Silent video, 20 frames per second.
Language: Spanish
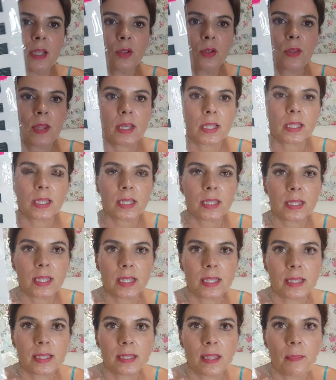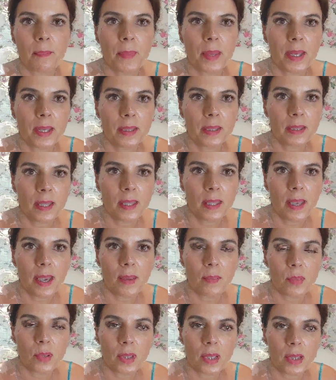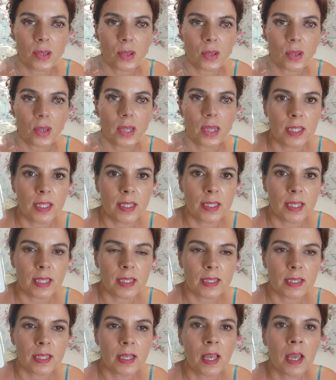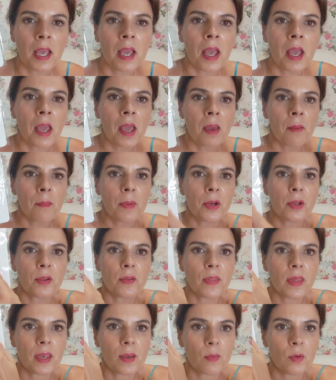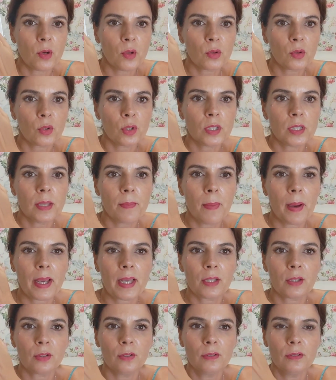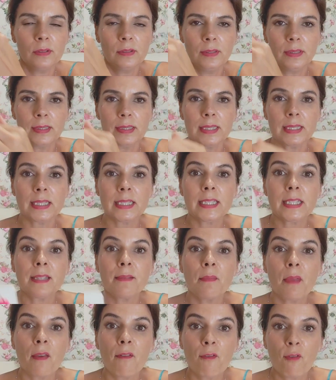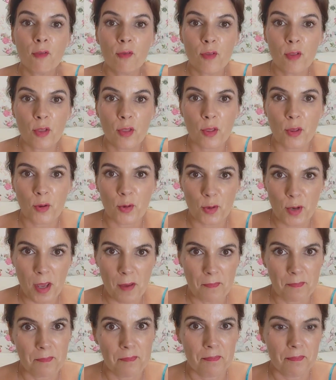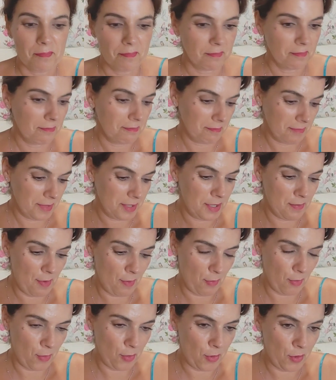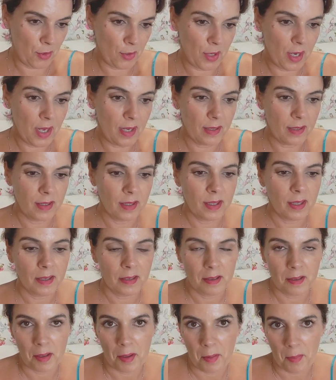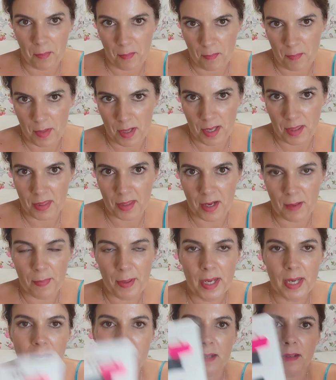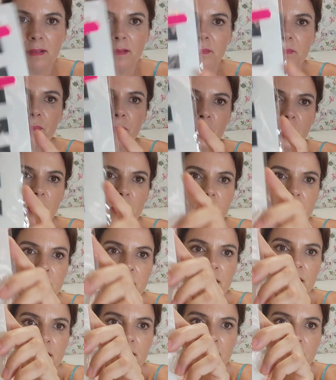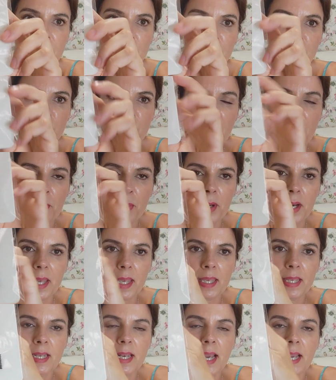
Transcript: todas estas. También en Teddy hay muchas horquillitas. Pero yo dije, bueno, todo este paquetón, si me funciona, si me funciona, merece la pena. Porque es que las tengo todas por ahí, las